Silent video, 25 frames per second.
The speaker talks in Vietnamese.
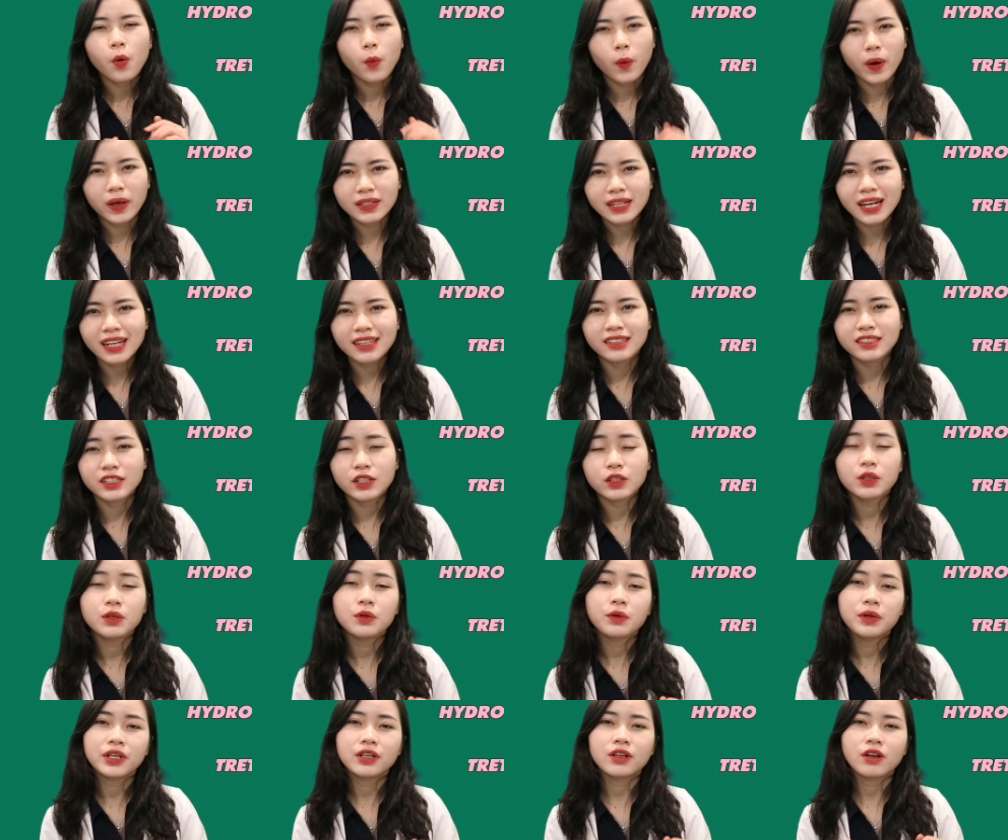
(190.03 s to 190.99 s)
Ngoài ra thì
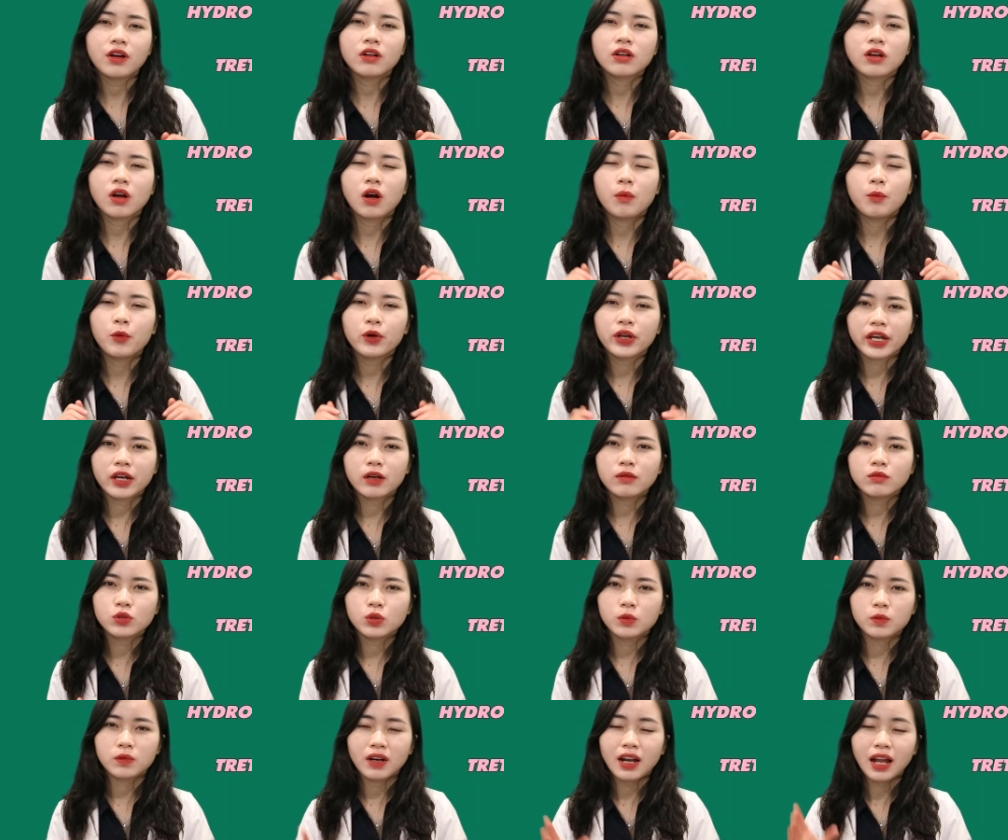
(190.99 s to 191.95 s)
tretinoin nó còn có một cái công
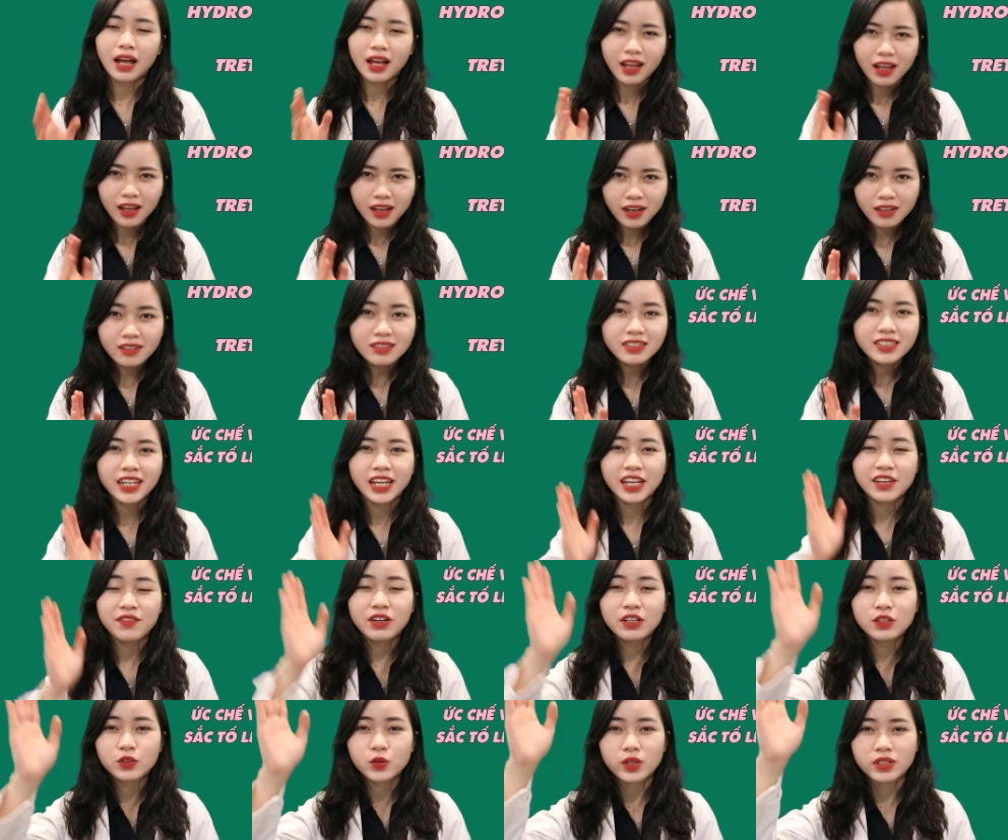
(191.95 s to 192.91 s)
dụng đó là ức chế
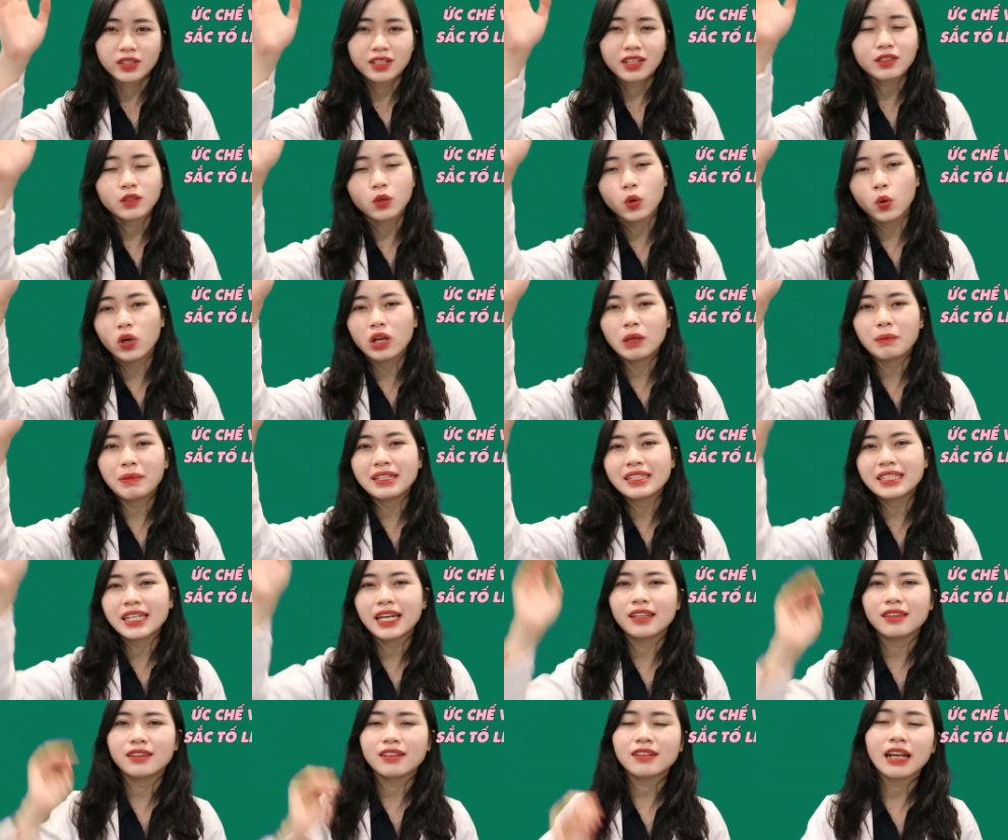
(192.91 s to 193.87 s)
vận chuyển sắc tố lên bên
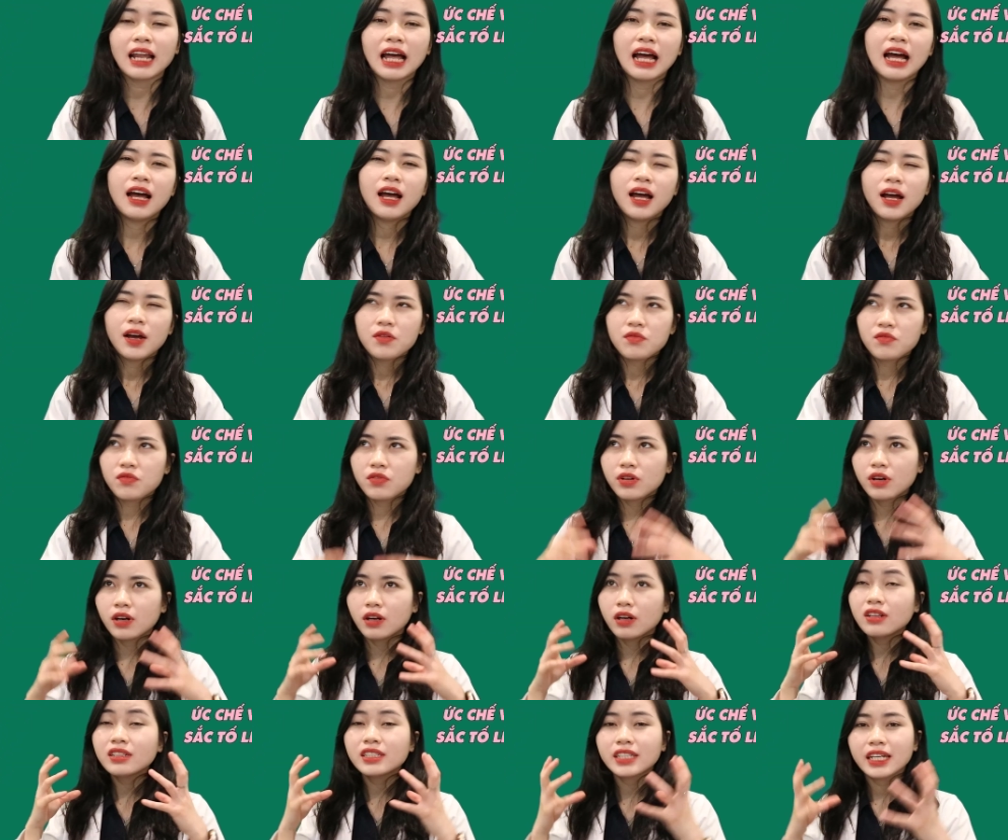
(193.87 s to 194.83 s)
trên, tức là
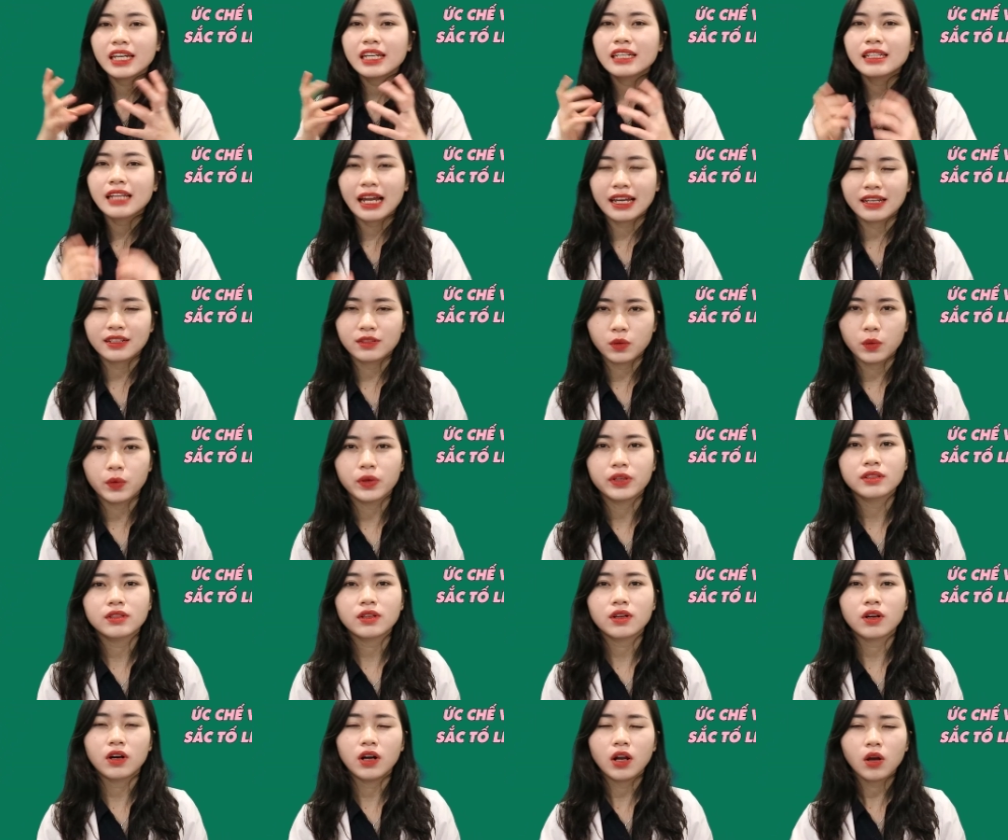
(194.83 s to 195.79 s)
vừa ức chế hình thành rồi,
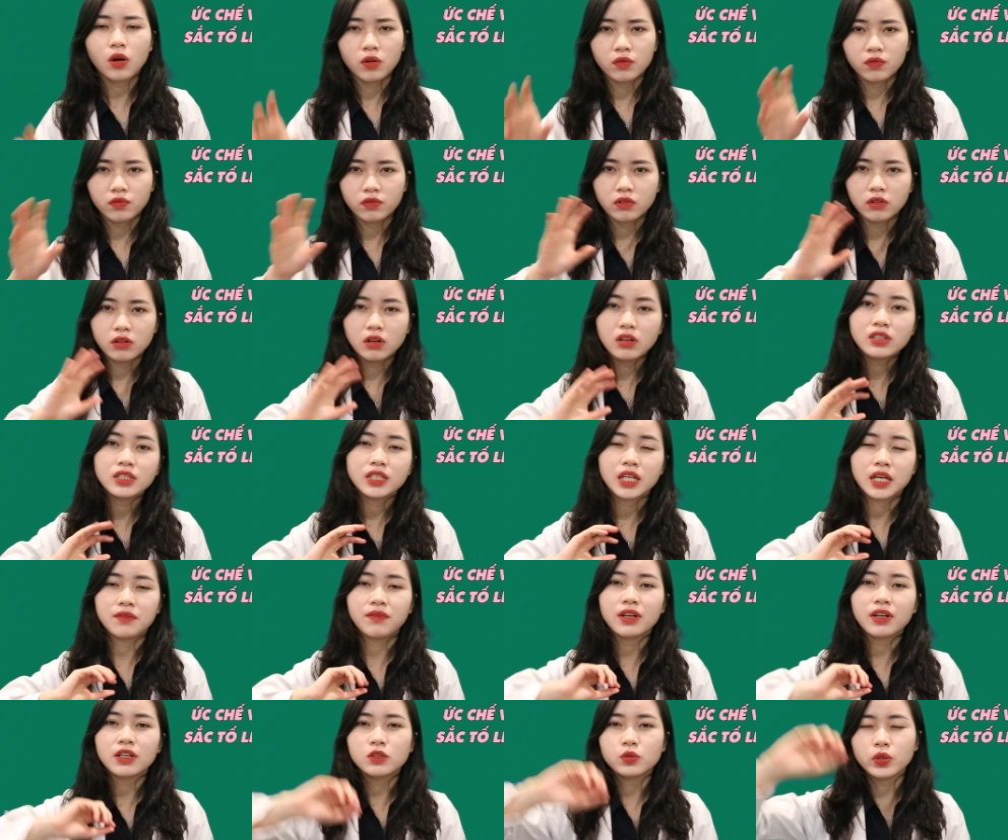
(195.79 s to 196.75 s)
sau đó là còn vừa ức chế
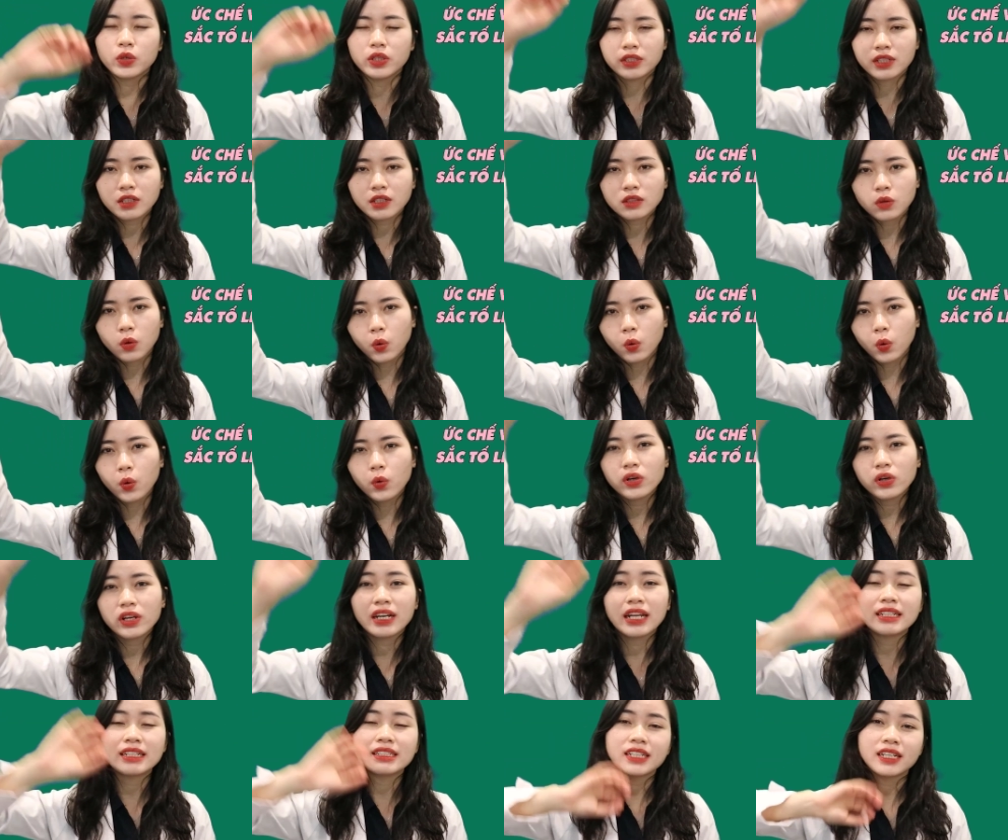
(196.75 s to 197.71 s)
vận chuyển sắc tố
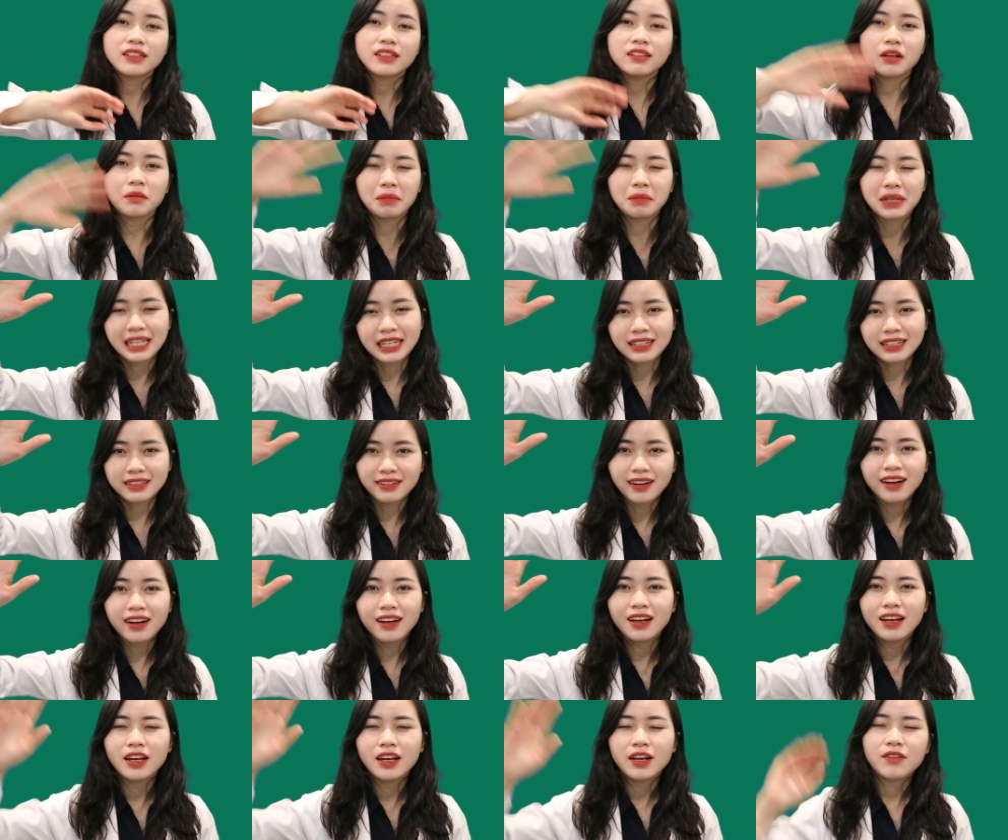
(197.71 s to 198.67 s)
đi lên trên thượng bì nữa.